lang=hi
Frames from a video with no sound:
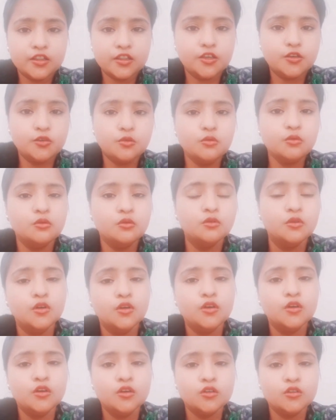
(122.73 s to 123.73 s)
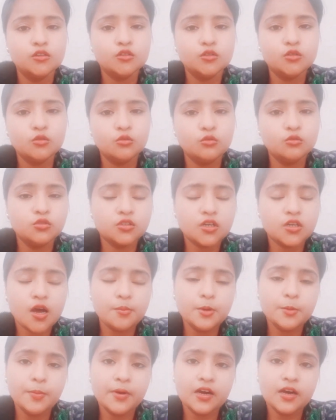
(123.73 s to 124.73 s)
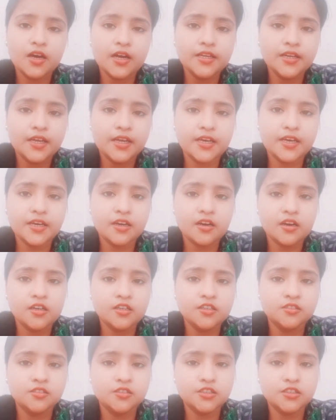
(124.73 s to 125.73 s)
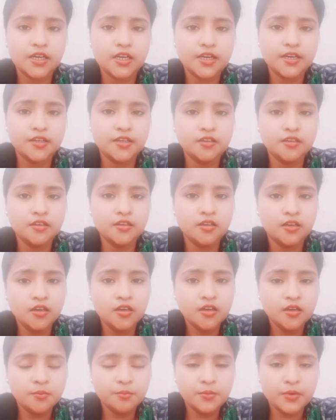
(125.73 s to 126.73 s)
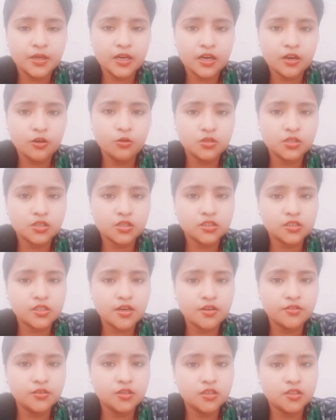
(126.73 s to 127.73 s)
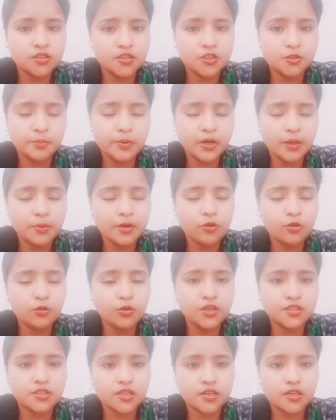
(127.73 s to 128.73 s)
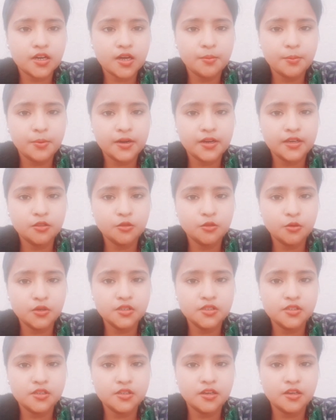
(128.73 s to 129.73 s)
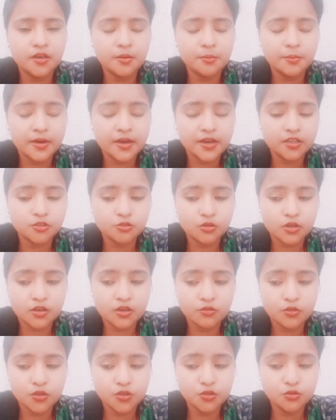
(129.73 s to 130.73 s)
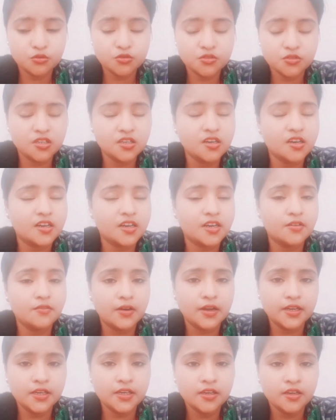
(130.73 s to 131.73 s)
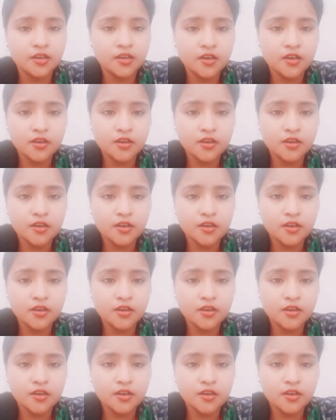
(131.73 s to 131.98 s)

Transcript: करती हूँ तो उसका भी पंगा ही रहेगा शायद मेरा हो सकता है डिस्प्ले पे कोई असर ना पड़े तो इसीलिए मैं जो है वो यूज़ नहीं करने वाली